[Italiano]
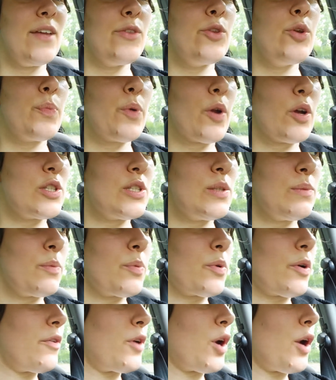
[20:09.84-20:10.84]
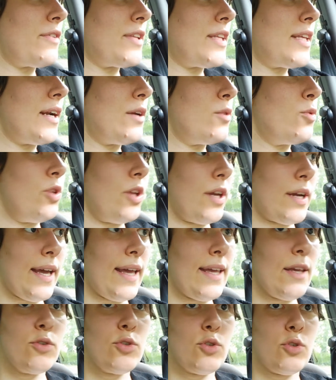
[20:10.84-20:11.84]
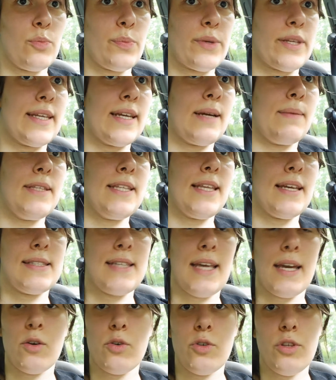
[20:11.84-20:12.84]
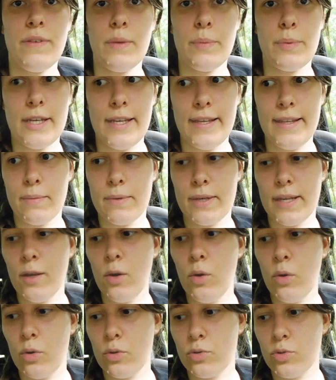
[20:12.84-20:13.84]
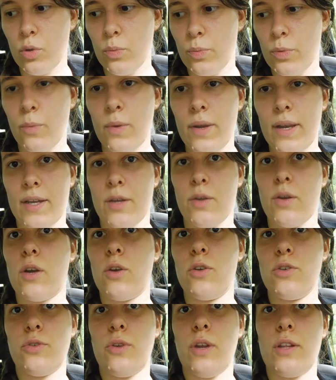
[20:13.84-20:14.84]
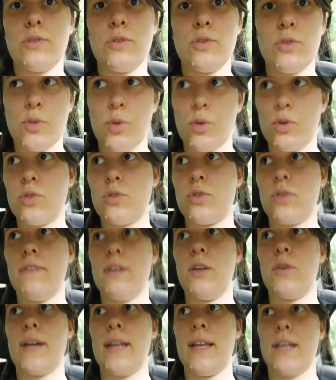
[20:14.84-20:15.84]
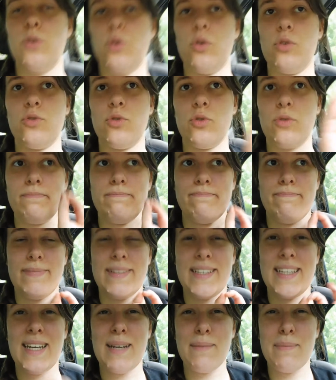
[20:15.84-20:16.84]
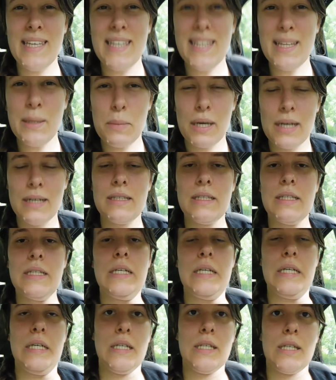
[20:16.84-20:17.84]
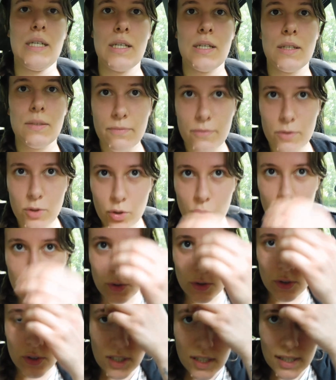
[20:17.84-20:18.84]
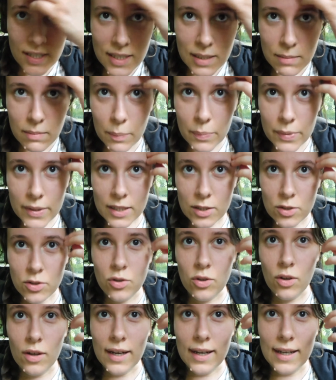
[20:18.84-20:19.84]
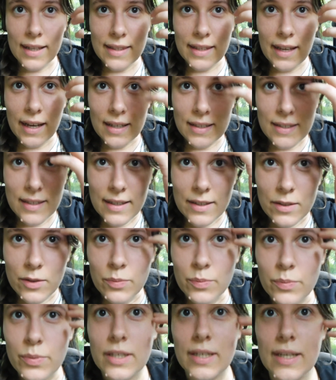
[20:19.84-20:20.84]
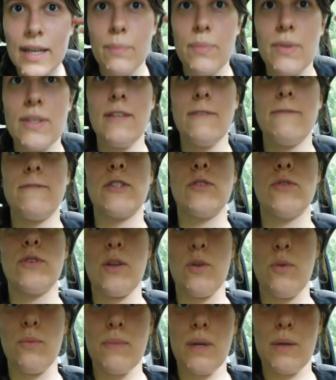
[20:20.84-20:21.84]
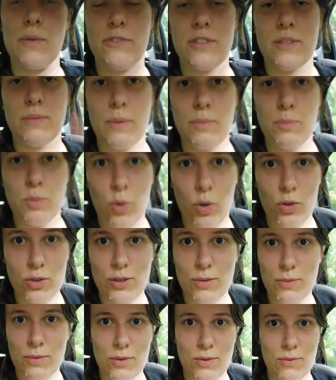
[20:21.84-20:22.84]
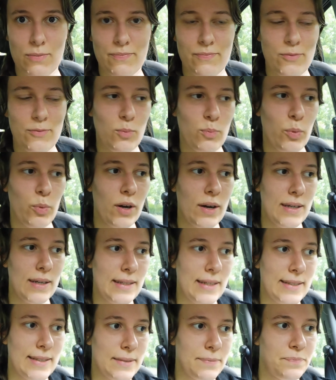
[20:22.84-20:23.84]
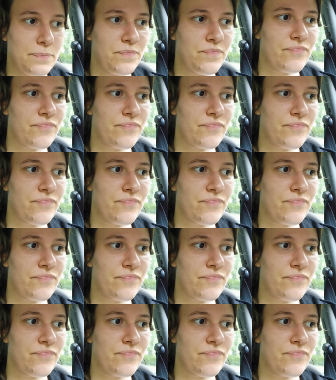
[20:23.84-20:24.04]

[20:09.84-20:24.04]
l'anno prossimo proverò a venire a luglio che io sono praticamente a secco di viperina perché io ho solo più quella che ho raccolto l'anno scorso è vero che la doso in maniera minima sono rossissima perché sono accaldata eh, non perché, a parte il fatto che l'ombra mi fa sempre più rossa un po' accaldata